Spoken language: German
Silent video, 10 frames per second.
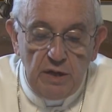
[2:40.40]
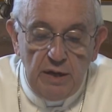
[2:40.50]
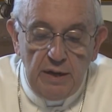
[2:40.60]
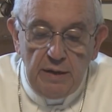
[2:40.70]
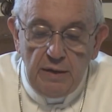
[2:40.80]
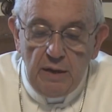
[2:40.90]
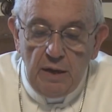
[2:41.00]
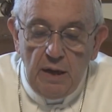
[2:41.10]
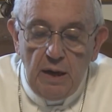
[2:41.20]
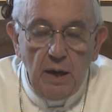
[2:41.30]
Papst
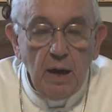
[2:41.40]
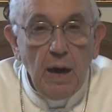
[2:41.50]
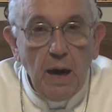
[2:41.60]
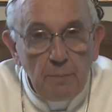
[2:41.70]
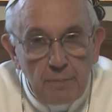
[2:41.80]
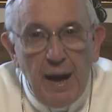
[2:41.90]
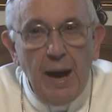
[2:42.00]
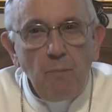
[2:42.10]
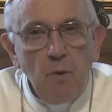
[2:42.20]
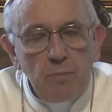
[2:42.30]
Franziskus fand in
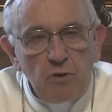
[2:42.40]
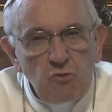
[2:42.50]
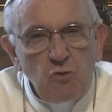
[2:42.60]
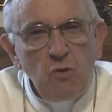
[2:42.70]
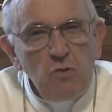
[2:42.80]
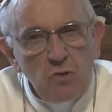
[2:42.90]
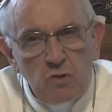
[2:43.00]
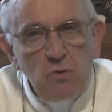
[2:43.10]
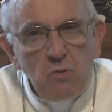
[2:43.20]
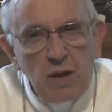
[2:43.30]
seiner
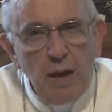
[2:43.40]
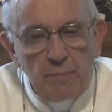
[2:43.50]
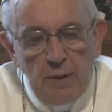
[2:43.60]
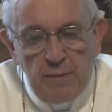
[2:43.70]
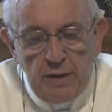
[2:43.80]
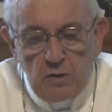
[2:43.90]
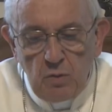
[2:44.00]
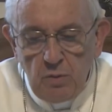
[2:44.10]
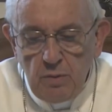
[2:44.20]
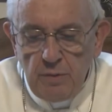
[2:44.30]
Videobotschaft, die er zur
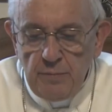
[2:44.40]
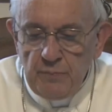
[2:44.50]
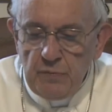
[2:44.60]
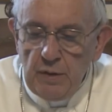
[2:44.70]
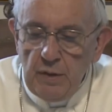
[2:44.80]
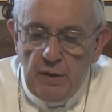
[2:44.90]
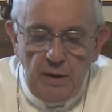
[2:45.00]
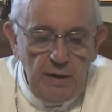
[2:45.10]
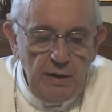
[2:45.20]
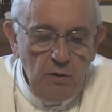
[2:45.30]
Veranstaltung geschickt
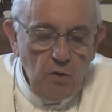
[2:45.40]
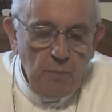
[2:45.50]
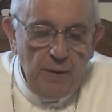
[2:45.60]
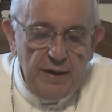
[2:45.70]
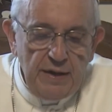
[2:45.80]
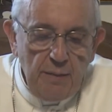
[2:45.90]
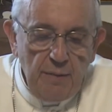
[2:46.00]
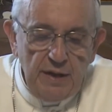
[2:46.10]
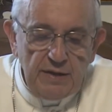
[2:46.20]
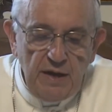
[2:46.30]
hatte,
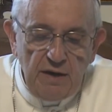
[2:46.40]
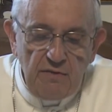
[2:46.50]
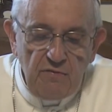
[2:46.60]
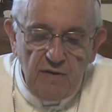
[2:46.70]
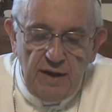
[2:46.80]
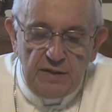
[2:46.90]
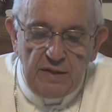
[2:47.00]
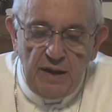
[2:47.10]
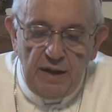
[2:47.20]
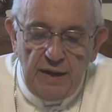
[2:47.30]
deutliche Worte und
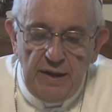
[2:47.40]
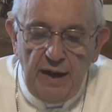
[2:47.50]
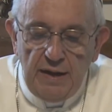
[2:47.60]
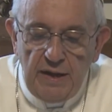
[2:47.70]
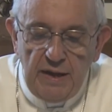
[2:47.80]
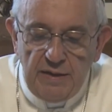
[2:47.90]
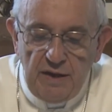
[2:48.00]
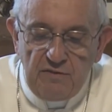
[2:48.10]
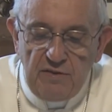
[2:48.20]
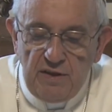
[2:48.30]
warnte davor,
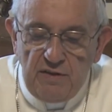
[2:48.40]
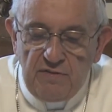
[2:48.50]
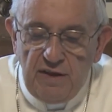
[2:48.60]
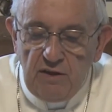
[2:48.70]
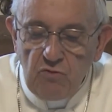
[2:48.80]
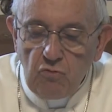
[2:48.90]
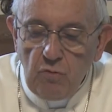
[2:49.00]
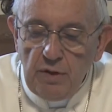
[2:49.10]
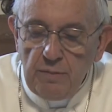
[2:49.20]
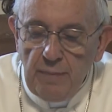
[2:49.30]
sich dem Klima
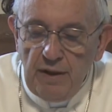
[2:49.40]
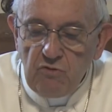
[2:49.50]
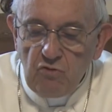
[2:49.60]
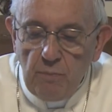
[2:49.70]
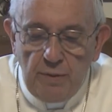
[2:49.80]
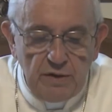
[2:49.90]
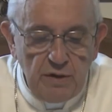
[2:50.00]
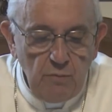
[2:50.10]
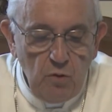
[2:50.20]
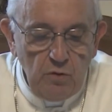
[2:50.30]
von Angst und
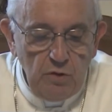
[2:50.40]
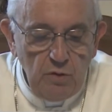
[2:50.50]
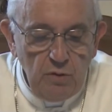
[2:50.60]
Egoismus zu